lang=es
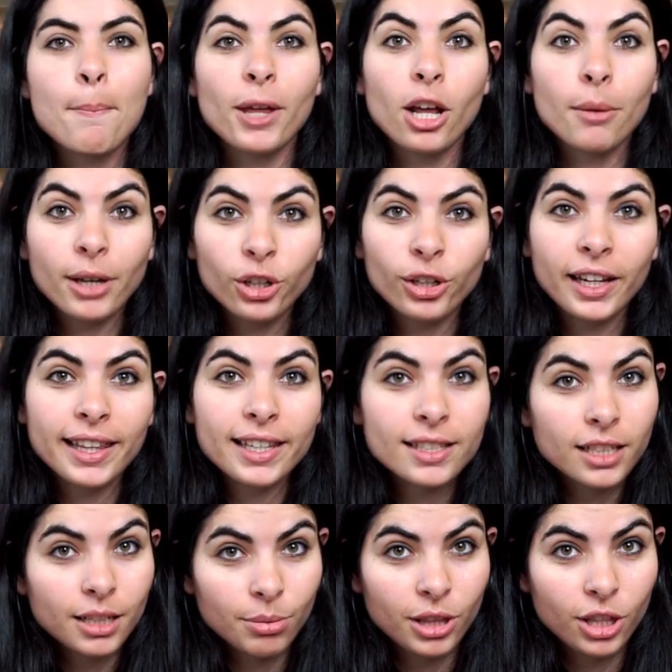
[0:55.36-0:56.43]
pero abajo en la
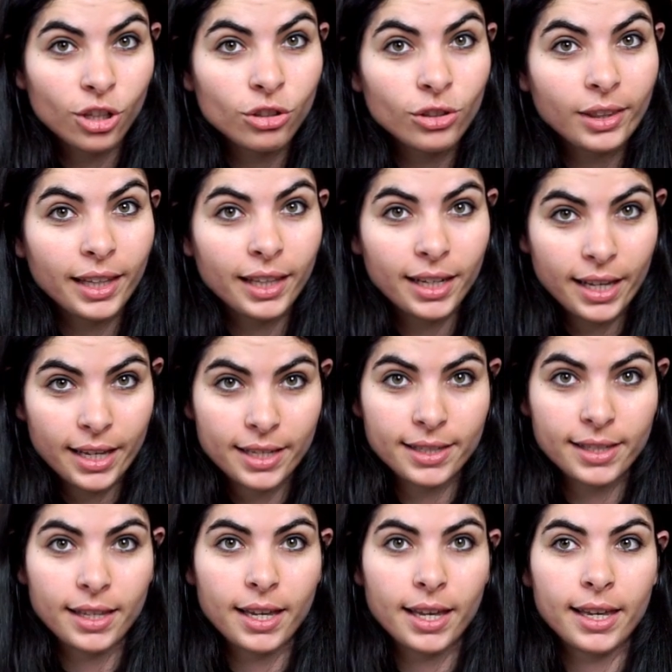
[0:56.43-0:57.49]
descripción
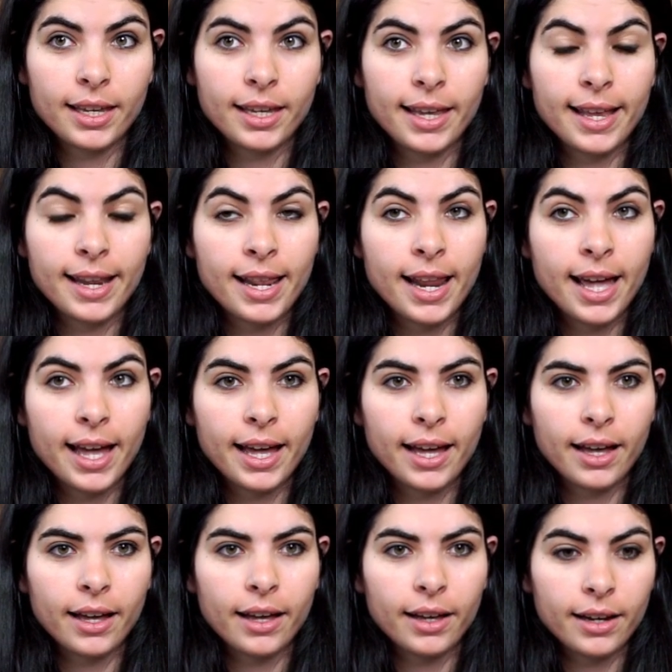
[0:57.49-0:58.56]
tenéis eh,
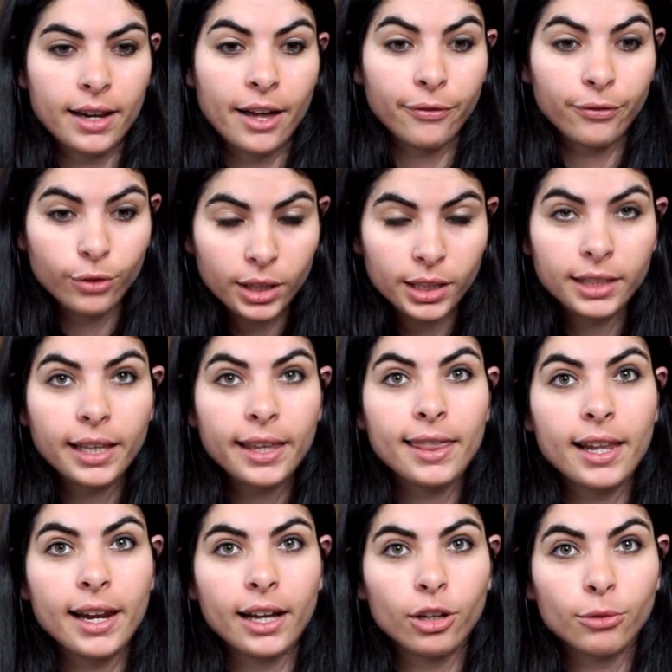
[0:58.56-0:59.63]
la, fuente
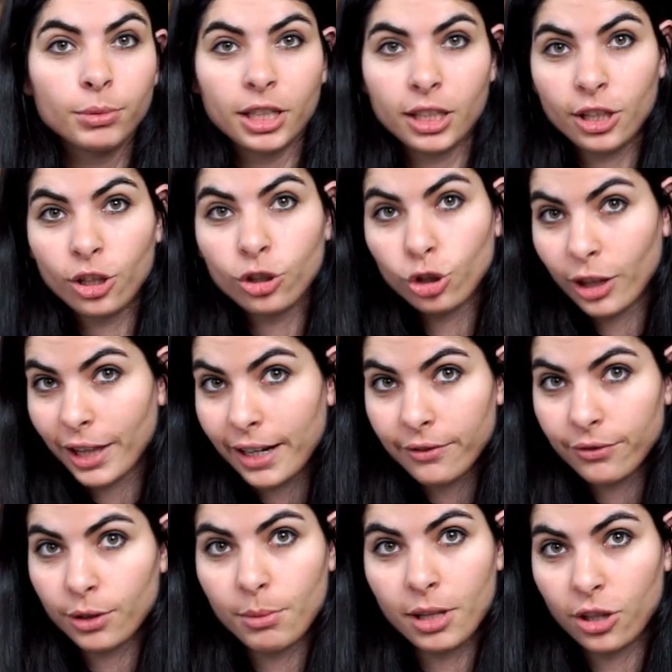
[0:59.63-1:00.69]
de la que he obtenido toda la
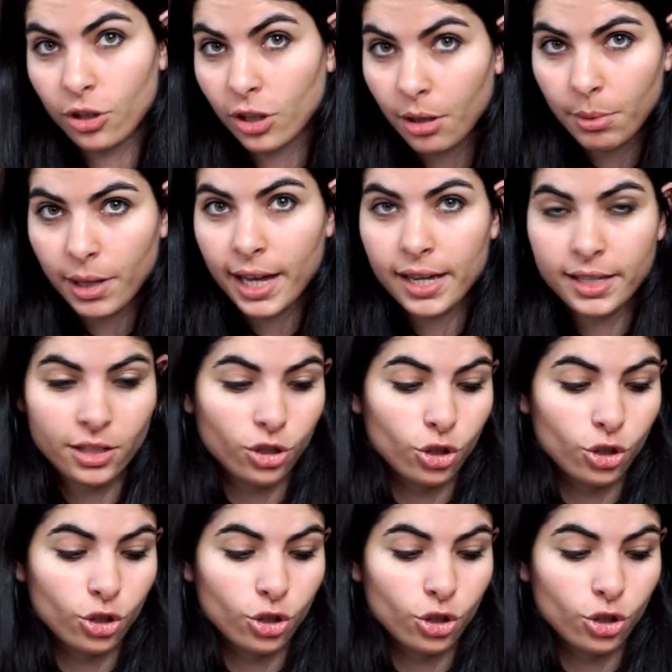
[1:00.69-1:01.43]
información que veáis,